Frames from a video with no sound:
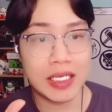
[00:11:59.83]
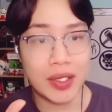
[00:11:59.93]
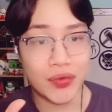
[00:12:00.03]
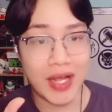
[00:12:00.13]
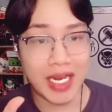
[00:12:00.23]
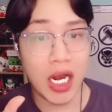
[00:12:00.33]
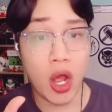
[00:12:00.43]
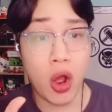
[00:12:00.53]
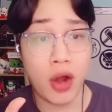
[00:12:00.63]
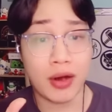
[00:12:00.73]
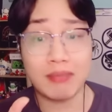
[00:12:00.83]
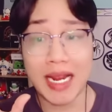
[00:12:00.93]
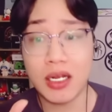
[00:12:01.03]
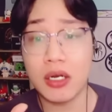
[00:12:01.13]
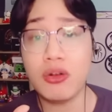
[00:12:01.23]
và cái lò
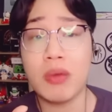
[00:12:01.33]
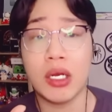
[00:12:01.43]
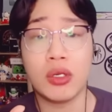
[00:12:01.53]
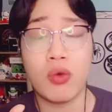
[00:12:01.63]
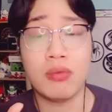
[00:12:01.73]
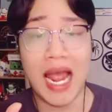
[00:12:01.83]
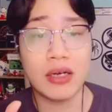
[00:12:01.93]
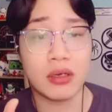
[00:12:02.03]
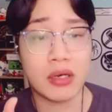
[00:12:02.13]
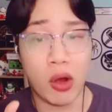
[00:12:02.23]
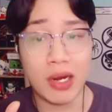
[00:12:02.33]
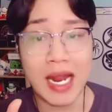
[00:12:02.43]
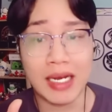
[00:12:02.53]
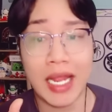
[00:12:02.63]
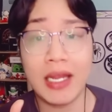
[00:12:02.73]
bạc kính của mình cũng đã được đổi
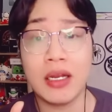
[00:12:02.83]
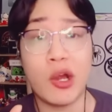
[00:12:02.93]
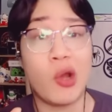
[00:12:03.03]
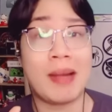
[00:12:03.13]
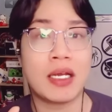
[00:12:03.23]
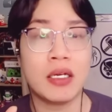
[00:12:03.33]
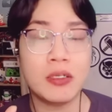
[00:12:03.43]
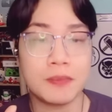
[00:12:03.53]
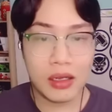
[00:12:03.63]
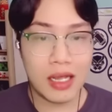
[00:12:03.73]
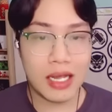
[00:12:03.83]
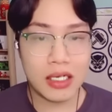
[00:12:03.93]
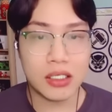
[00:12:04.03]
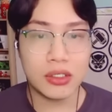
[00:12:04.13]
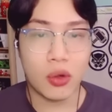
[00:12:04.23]
thành cái nồi bạc kính cái cách
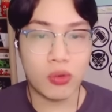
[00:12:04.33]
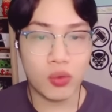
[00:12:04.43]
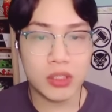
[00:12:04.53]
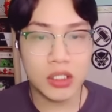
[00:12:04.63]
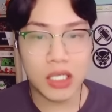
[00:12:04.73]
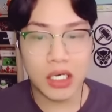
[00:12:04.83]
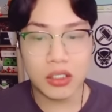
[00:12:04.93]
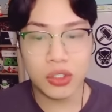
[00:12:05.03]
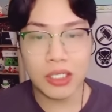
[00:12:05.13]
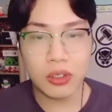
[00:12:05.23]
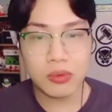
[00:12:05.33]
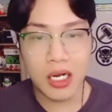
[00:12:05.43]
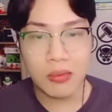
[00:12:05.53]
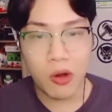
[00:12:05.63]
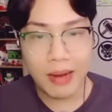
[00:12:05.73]
sử dụng cũng tương tự chúng ta cũng
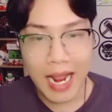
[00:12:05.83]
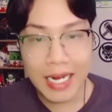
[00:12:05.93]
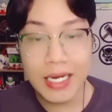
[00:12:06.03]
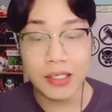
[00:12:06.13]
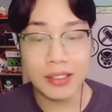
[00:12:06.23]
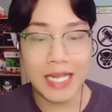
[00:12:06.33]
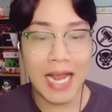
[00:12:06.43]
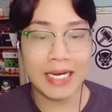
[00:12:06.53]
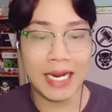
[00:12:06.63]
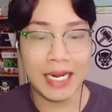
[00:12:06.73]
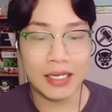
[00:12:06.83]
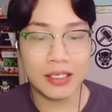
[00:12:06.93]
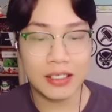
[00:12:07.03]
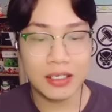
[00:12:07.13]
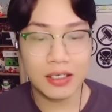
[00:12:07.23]
cần một cái lửa chạy nè
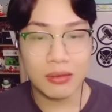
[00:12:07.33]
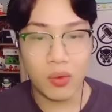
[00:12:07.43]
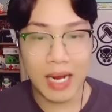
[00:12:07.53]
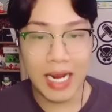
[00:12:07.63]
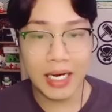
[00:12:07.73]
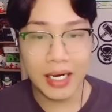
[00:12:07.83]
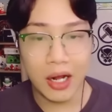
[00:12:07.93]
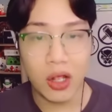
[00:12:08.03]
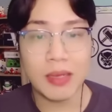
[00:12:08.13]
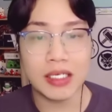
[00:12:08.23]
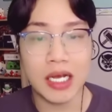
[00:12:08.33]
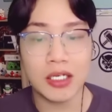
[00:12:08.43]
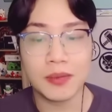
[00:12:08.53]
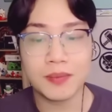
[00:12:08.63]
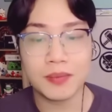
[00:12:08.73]
một cái nồi ở bên trên
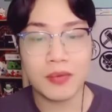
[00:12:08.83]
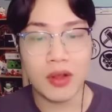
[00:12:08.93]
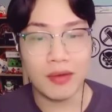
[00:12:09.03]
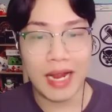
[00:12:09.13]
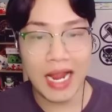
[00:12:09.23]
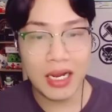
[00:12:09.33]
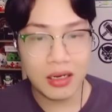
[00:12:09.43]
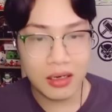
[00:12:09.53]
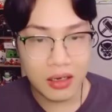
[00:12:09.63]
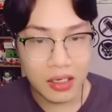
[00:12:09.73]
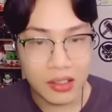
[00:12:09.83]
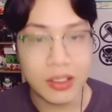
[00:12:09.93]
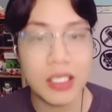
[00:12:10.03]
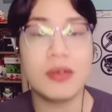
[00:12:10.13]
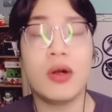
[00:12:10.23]
và
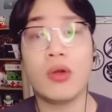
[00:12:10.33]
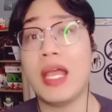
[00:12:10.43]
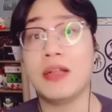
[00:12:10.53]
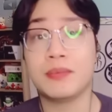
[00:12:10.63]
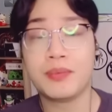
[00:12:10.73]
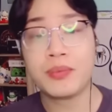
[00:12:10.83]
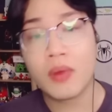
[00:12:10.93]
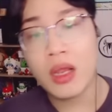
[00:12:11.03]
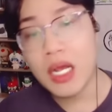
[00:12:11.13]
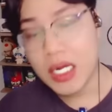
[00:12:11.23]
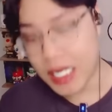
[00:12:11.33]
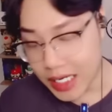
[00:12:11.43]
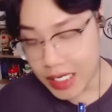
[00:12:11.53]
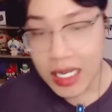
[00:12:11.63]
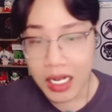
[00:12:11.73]
lửa ok
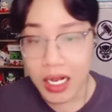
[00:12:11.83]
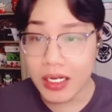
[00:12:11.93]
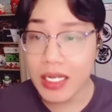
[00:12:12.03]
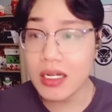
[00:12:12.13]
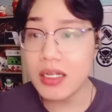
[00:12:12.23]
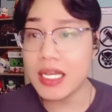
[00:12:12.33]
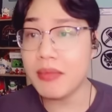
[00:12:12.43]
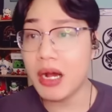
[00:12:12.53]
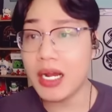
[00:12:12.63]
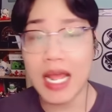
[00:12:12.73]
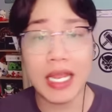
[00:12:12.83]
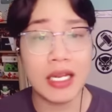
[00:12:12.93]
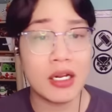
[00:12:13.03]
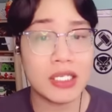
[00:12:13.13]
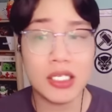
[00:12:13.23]
thì uh, cái cơ chế mới này
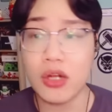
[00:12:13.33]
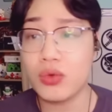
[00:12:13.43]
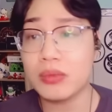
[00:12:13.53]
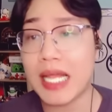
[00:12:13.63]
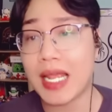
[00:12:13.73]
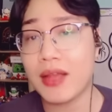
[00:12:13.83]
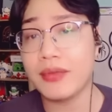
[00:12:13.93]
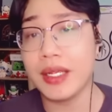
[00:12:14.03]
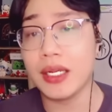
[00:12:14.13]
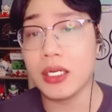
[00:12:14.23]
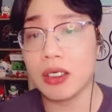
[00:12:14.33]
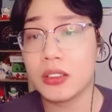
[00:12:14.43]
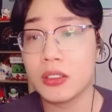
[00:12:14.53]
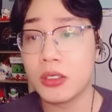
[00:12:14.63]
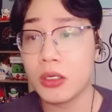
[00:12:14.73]
nó sẽ cho chúng ta cái viền
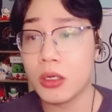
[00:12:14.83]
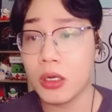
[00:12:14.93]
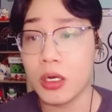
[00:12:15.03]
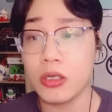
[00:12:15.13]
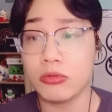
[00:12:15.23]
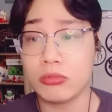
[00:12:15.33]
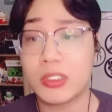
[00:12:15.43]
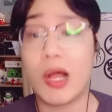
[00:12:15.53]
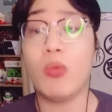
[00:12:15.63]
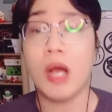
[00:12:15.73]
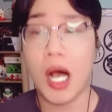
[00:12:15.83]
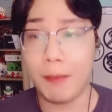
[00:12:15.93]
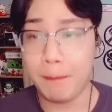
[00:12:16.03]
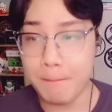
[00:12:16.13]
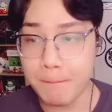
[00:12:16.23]
uh, tổng hợp
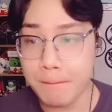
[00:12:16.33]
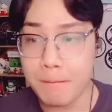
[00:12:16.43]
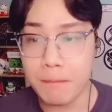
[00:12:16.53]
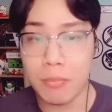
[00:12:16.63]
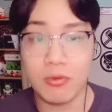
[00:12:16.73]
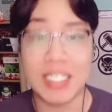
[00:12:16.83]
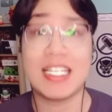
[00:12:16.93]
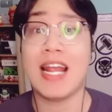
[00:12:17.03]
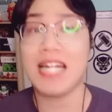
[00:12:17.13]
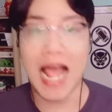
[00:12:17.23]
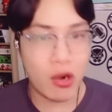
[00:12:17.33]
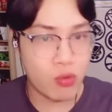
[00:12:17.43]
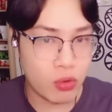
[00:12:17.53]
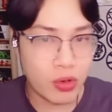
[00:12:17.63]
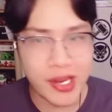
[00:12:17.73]
và sáng tạo
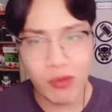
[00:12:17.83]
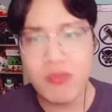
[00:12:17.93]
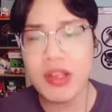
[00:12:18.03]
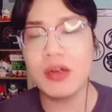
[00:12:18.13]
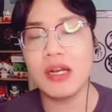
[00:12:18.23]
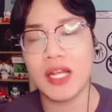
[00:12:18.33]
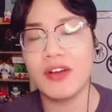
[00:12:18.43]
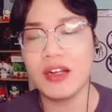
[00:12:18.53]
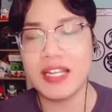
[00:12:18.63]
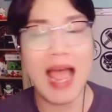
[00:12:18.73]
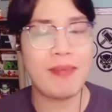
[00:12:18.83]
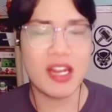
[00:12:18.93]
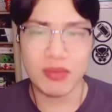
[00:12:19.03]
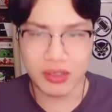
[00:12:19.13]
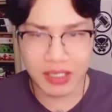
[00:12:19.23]
giống như là cái phần giáp vậy
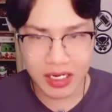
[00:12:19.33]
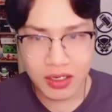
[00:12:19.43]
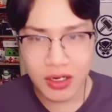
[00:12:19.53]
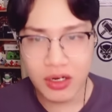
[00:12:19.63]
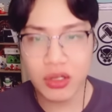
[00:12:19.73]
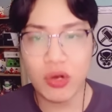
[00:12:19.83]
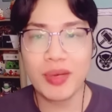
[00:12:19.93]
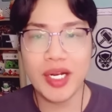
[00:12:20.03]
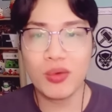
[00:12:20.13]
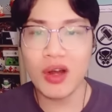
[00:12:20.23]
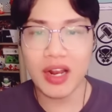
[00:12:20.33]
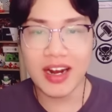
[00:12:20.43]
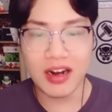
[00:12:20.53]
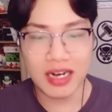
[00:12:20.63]
đó mọi người ạ à. nói chung mini world cái đợt